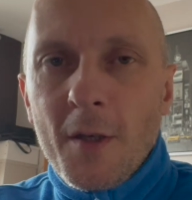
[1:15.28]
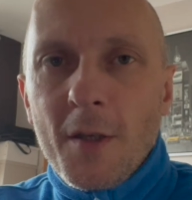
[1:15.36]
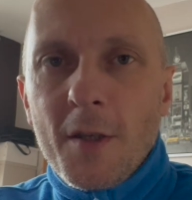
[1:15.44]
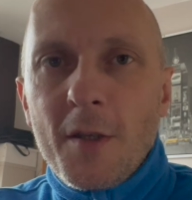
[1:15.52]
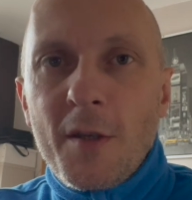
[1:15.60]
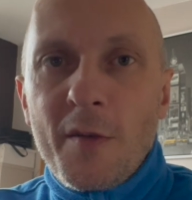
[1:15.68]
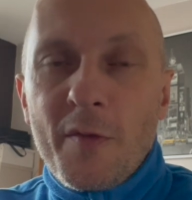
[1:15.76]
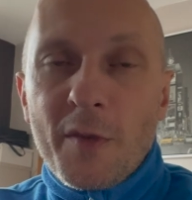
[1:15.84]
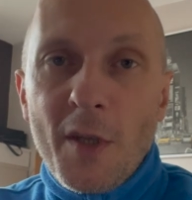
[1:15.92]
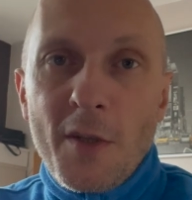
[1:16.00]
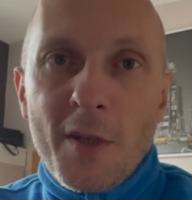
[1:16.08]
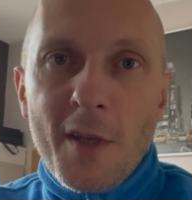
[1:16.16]
Y,
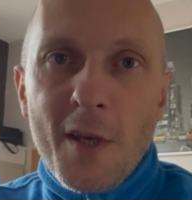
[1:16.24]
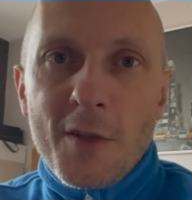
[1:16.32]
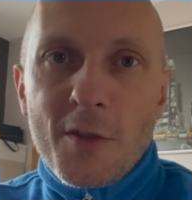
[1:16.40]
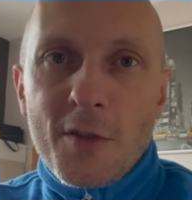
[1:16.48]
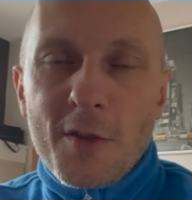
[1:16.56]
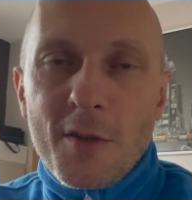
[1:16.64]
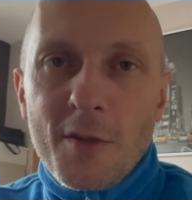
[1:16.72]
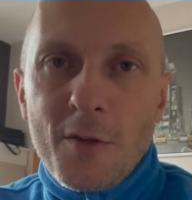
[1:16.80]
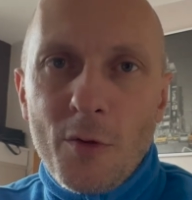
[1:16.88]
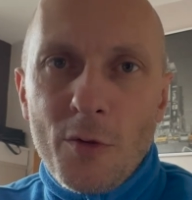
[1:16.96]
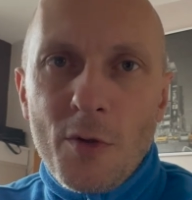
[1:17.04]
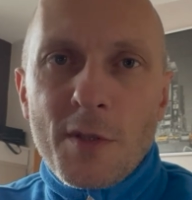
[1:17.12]
wtedy też
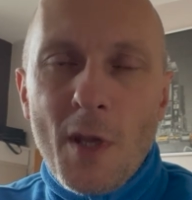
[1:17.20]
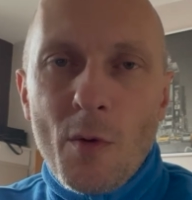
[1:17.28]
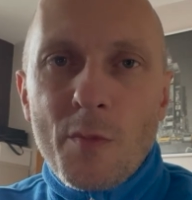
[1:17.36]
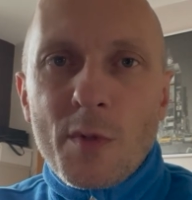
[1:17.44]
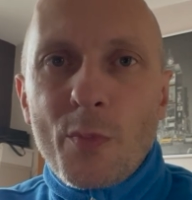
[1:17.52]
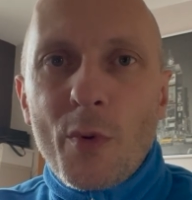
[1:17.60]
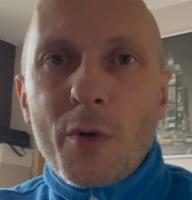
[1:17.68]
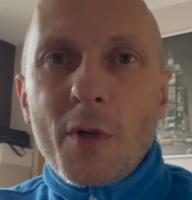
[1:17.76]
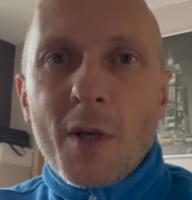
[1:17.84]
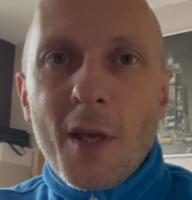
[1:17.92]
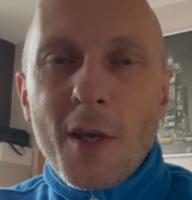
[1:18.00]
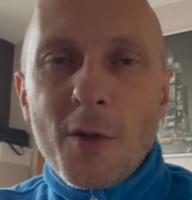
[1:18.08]
no, dostałem
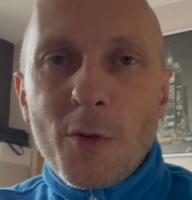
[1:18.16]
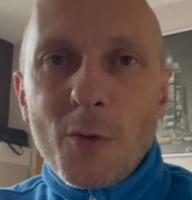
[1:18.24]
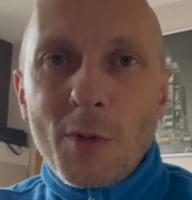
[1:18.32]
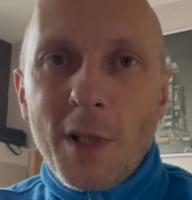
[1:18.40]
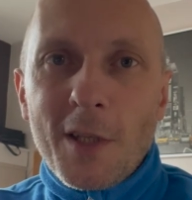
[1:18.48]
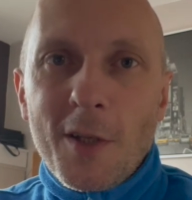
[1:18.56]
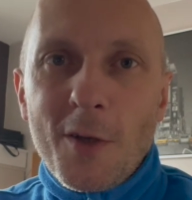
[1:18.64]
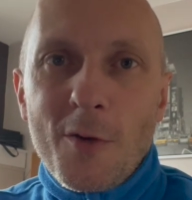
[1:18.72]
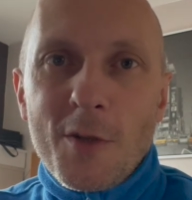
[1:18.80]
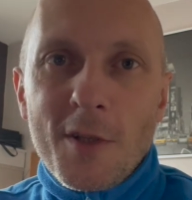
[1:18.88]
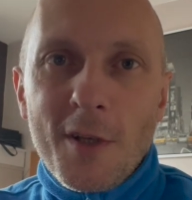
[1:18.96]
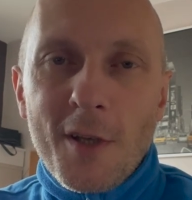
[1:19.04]
sporo hejtu,
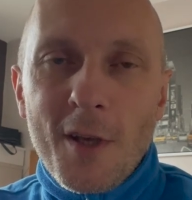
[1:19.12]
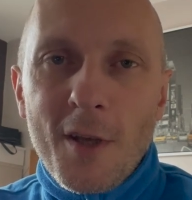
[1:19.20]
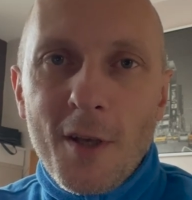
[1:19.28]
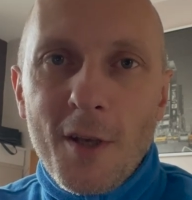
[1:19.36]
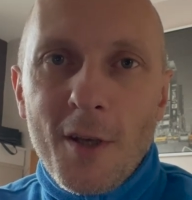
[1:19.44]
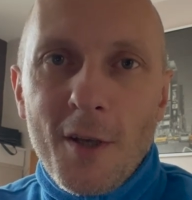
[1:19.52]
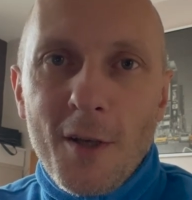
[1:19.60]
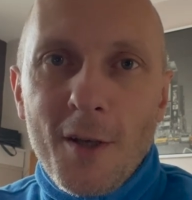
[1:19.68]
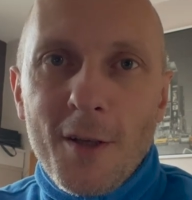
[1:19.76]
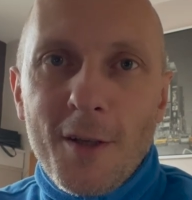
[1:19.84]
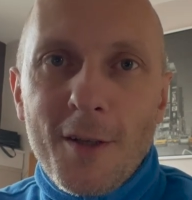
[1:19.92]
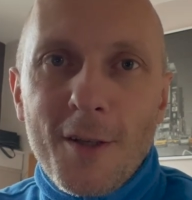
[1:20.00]
dlatego że
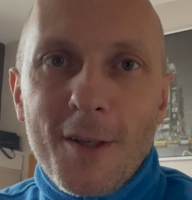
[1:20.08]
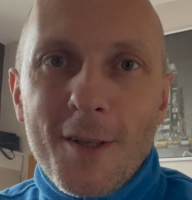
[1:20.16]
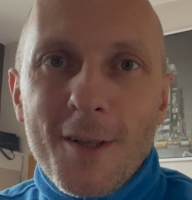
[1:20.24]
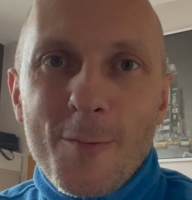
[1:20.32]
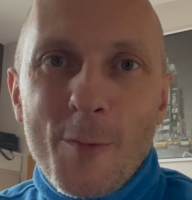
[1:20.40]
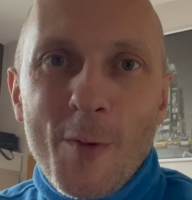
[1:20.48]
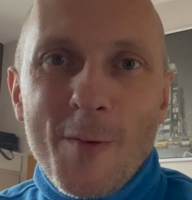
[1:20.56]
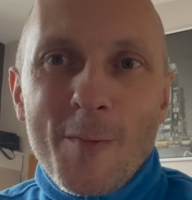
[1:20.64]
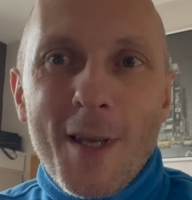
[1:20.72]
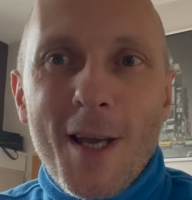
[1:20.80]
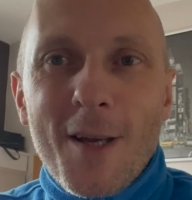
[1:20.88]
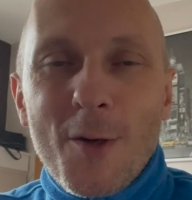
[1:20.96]
y,
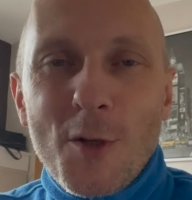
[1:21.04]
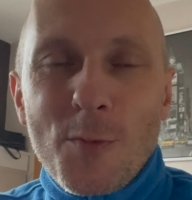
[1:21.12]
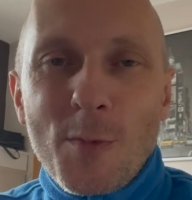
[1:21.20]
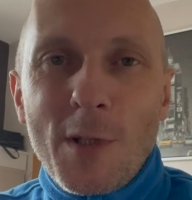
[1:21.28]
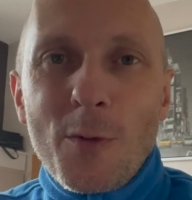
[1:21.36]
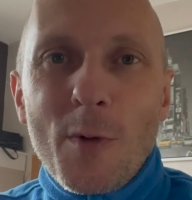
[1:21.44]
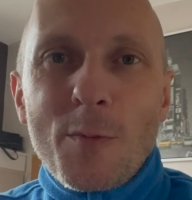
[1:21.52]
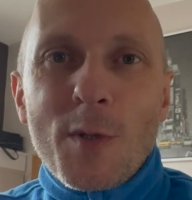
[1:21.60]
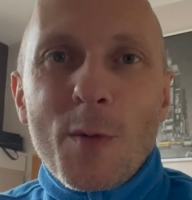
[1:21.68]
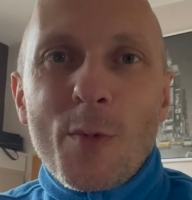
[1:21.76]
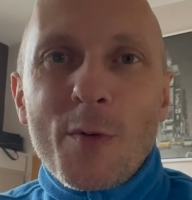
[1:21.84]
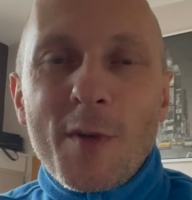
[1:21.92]
powiem tak, ośmieliłem
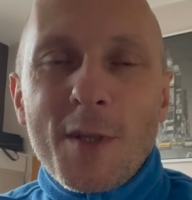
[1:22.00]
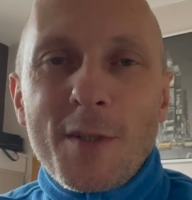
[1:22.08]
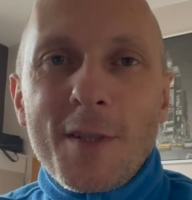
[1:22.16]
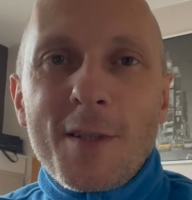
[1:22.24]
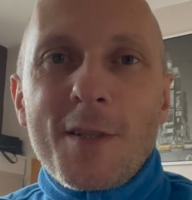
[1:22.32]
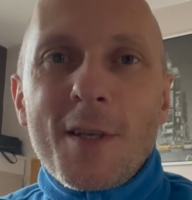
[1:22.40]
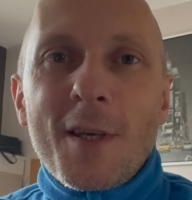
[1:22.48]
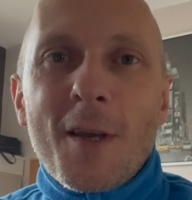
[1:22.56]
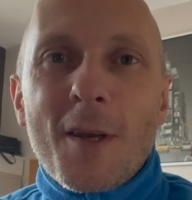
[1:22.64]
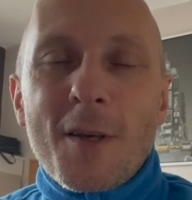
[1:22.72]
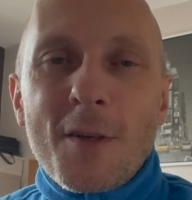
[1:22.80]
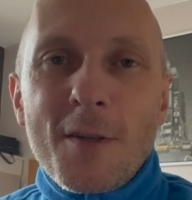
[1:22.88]
się powiedzieć,
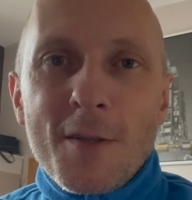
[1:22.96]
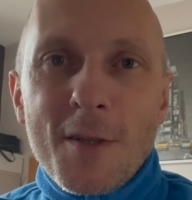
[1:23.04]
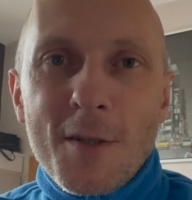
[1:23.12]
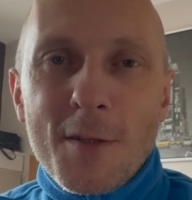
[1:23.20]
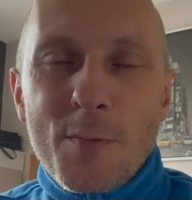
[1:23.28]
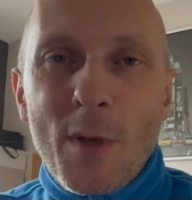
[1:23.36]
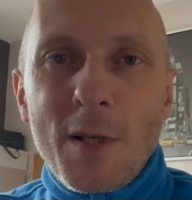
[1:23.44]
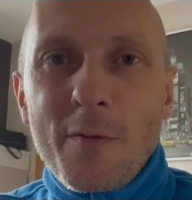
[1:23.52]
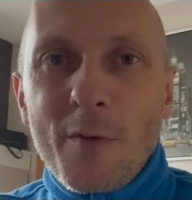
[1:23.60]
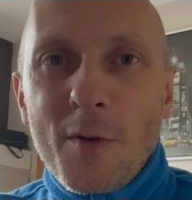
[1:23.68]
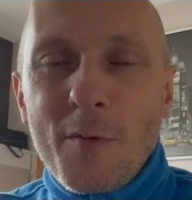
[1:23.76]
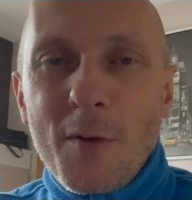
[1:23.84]
że kryzys
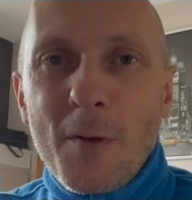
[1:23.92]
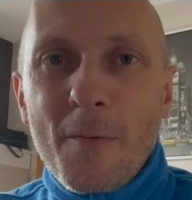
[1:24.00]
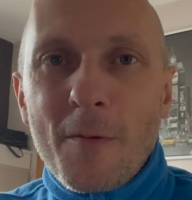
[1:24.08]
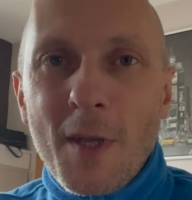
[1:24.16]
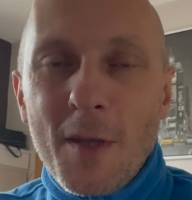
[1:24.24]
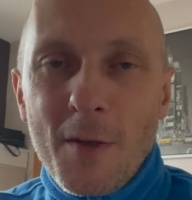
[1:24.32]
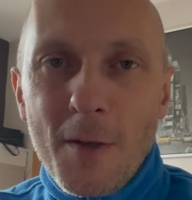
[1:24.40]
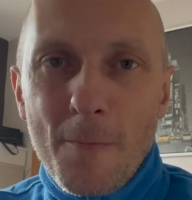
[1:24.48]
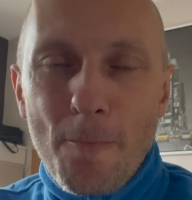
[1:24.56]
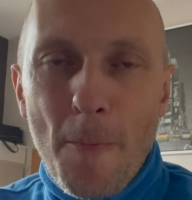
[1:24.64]
paliwowy wtedy